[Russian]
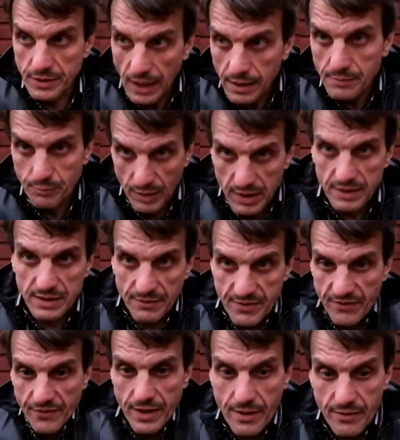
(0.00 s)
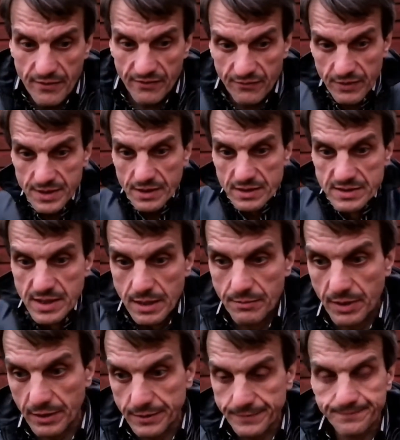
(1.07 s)
так были там евреи в этих
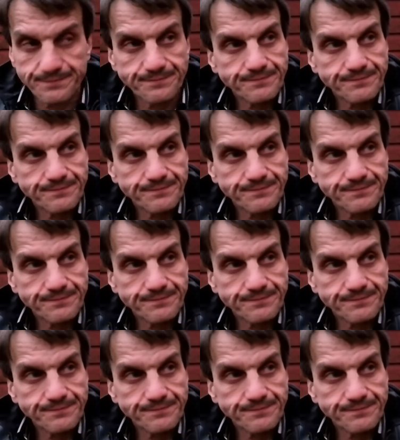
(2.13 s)
землях.